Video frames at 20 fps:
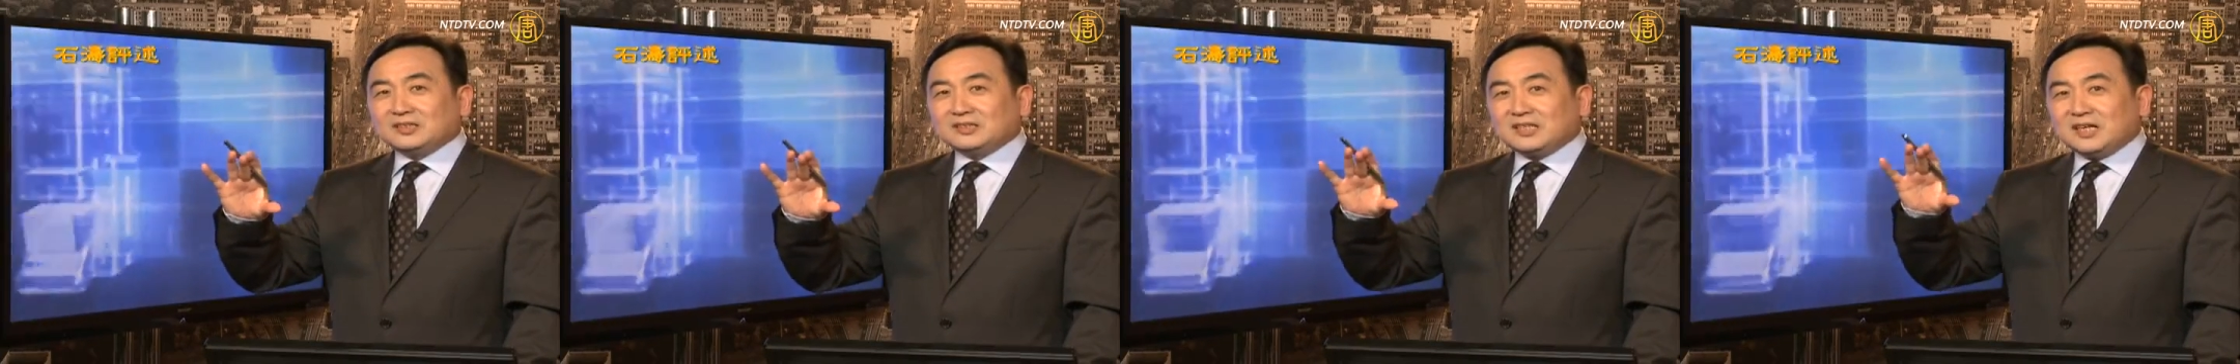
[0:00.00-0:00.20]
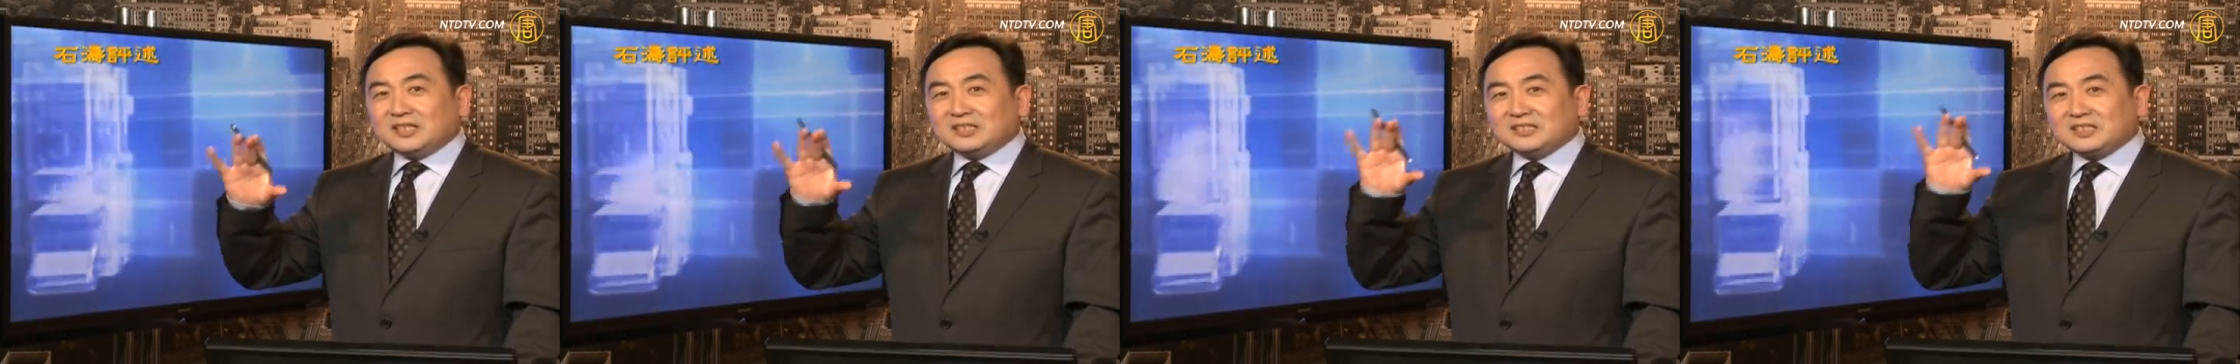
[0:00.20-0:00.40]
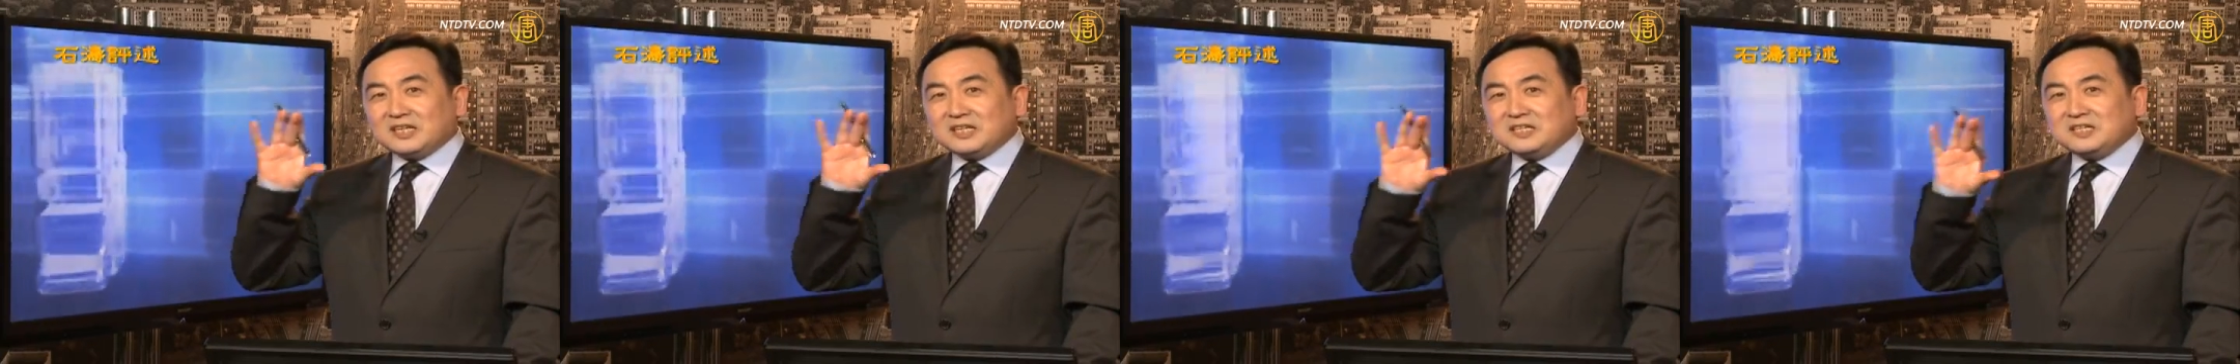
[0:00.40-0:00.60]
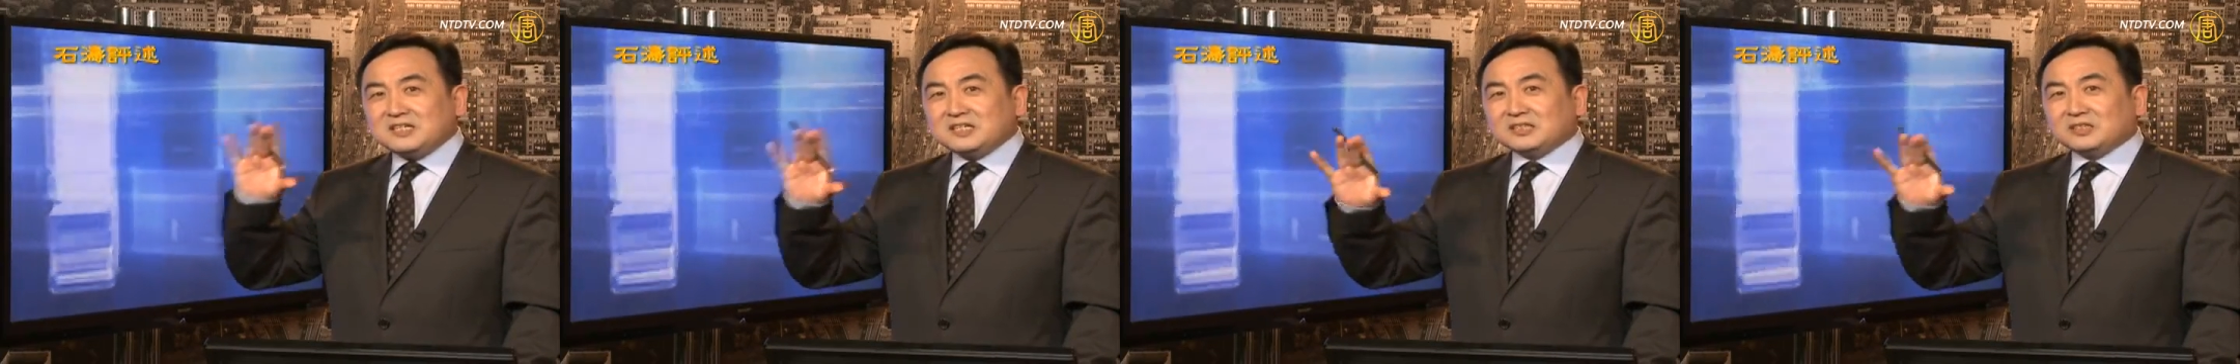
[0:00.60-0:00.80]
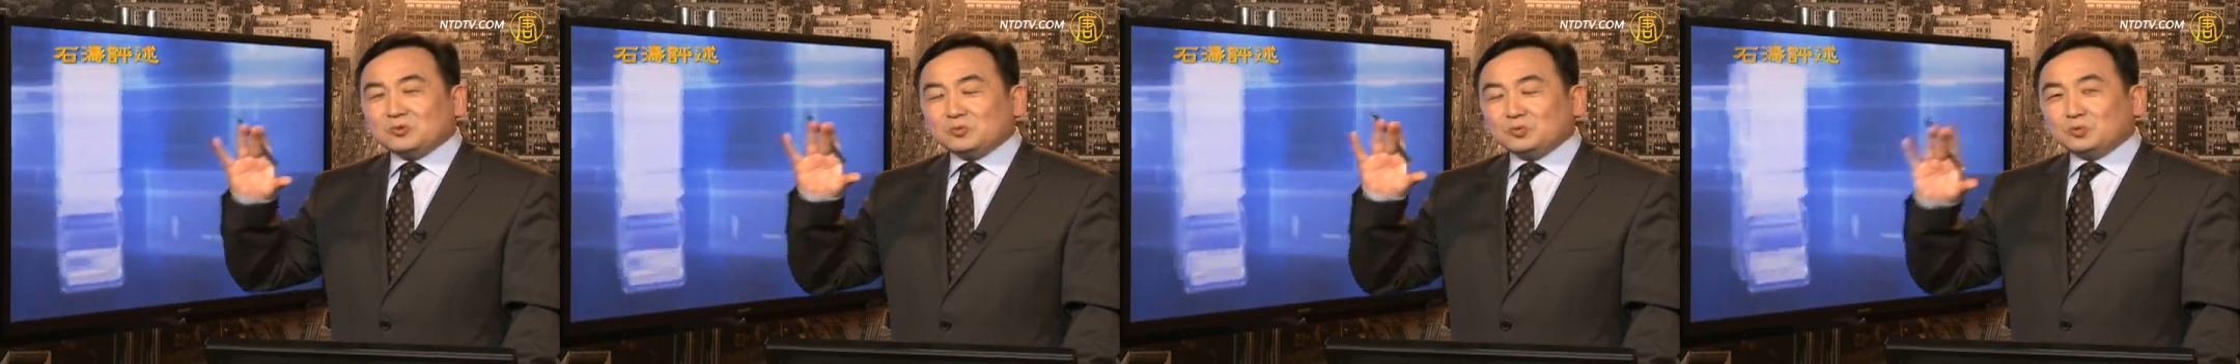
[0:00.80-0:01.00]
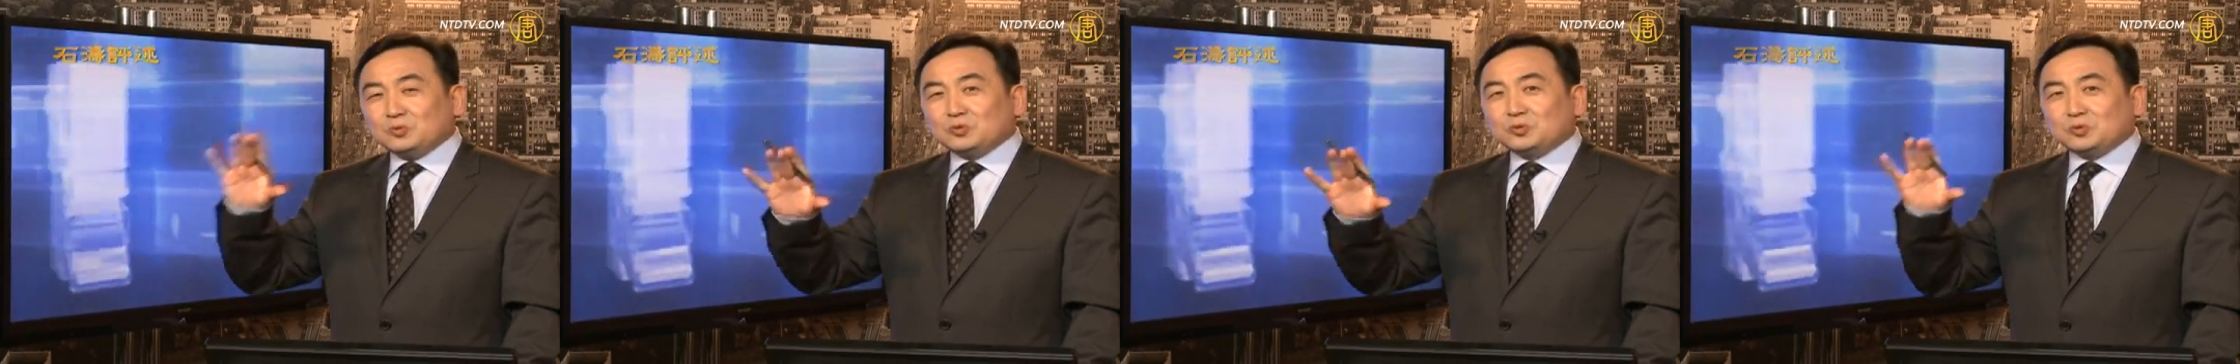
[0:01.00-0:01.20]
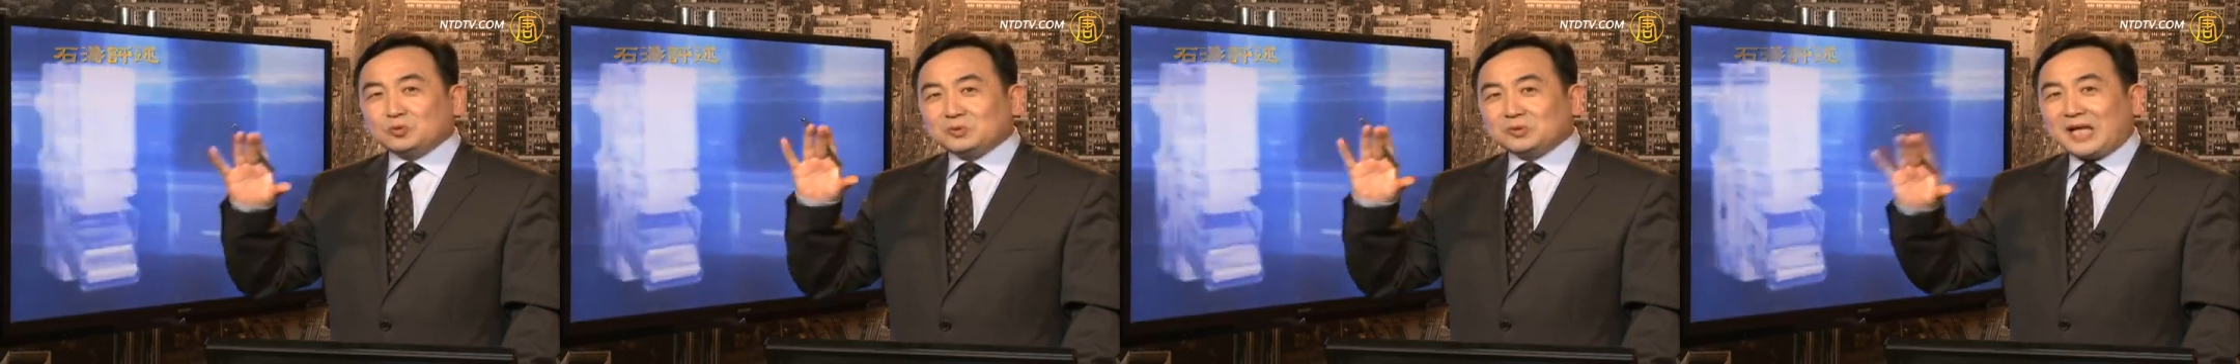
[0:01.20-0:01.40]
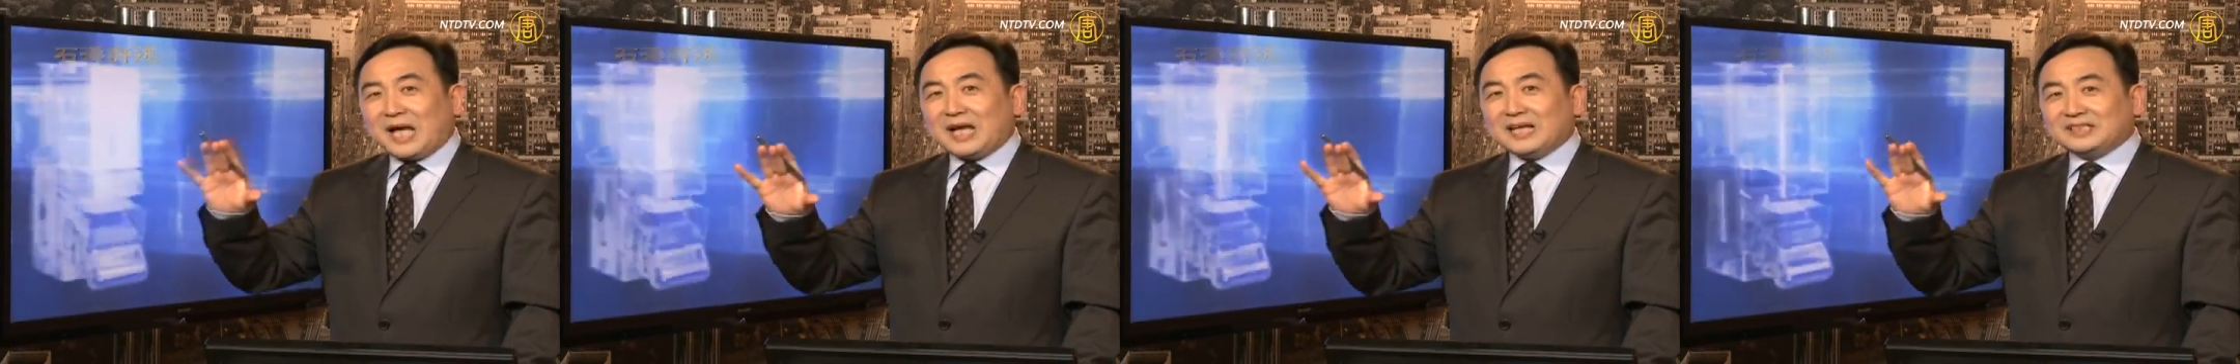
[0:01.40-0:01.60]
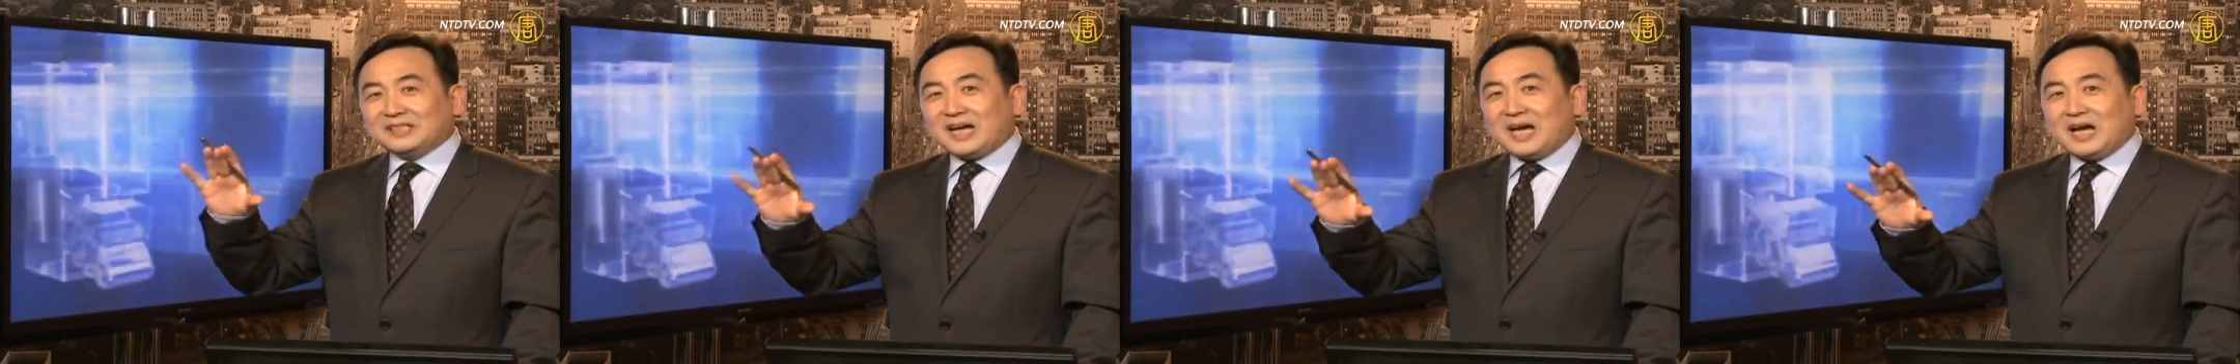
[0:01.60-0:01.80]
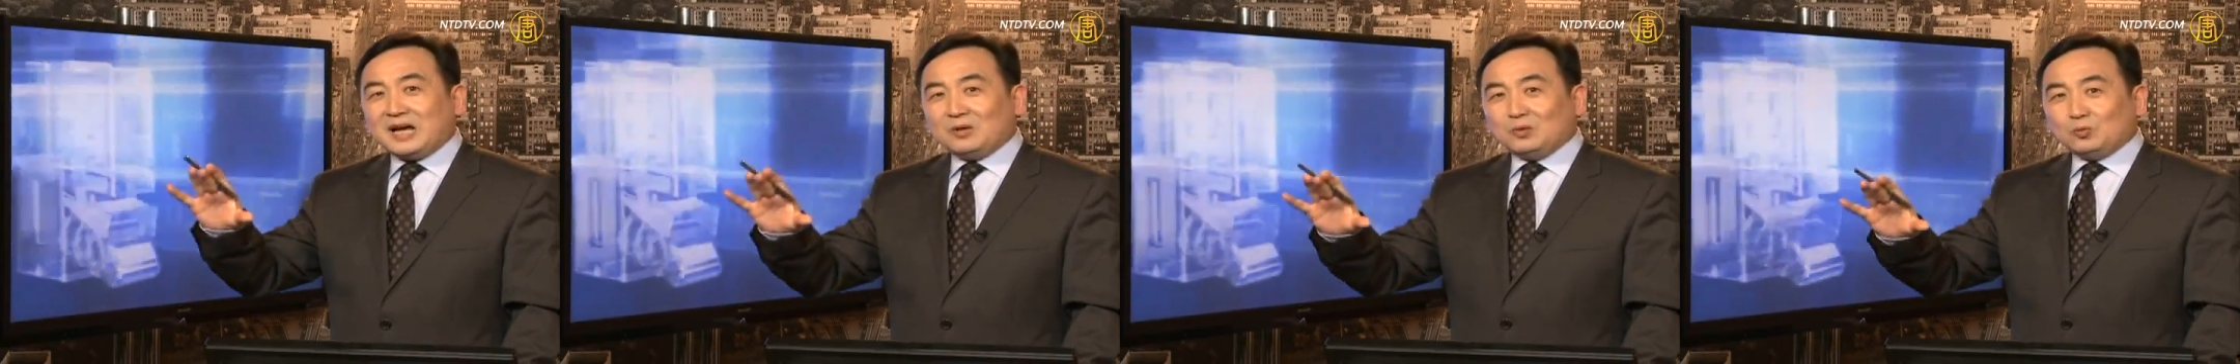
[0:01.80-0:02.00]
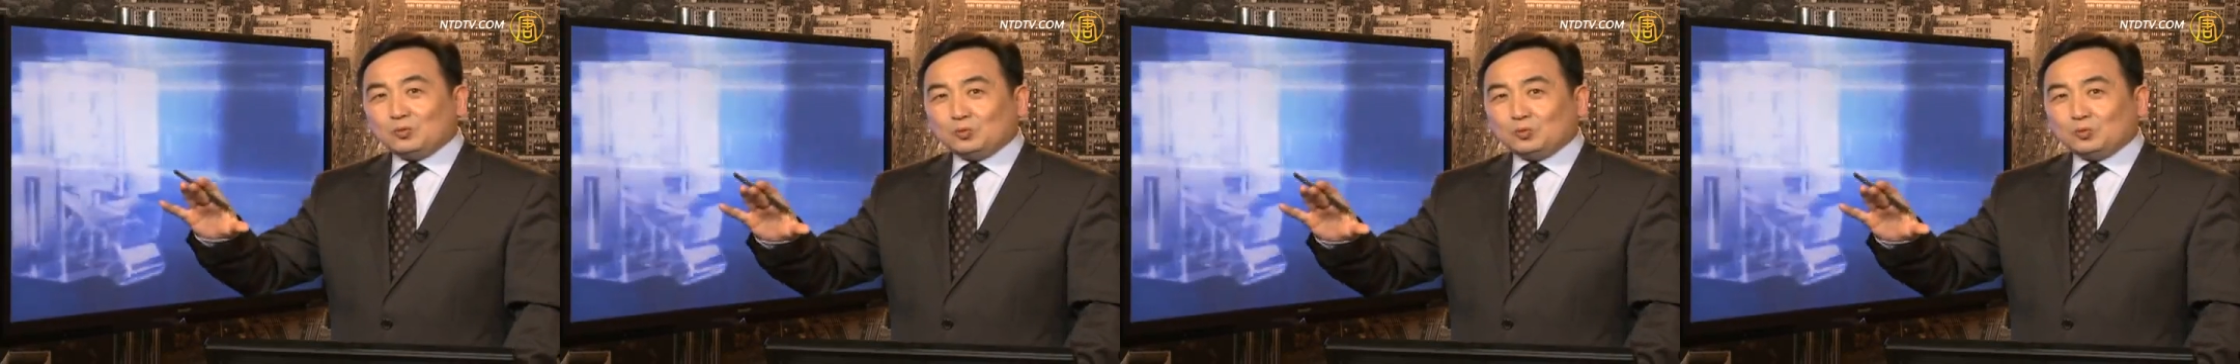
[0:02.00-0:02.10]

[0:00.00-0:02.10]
在真正的武术大家、